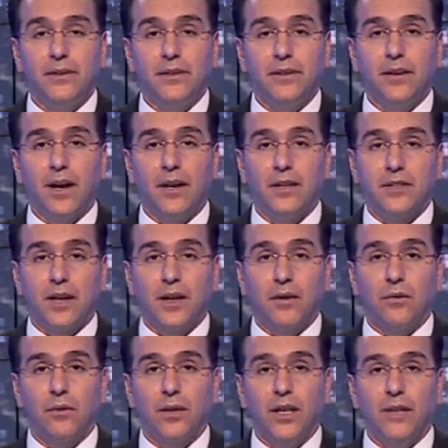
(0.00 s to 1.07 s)
تعز حيث
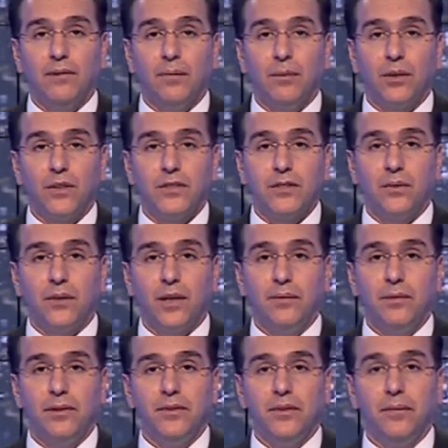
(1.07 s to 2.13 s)
قام مراسلنا
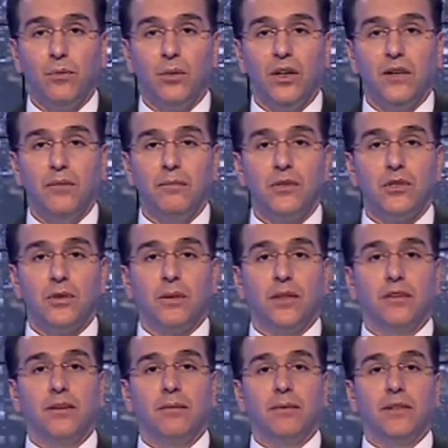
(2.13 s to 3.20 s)
أمين دبوان بجولة
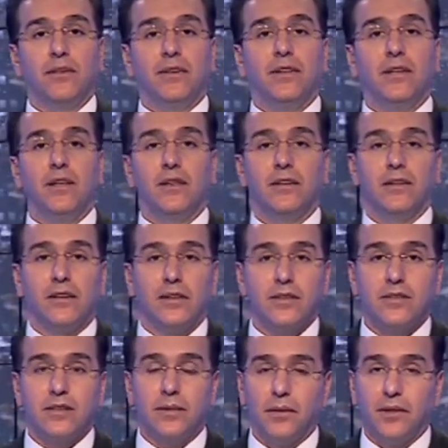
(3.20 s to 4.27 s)
ميدانية
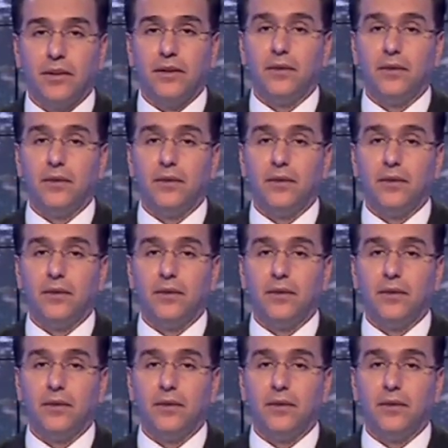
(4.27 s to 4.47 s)
لتقصي الوضع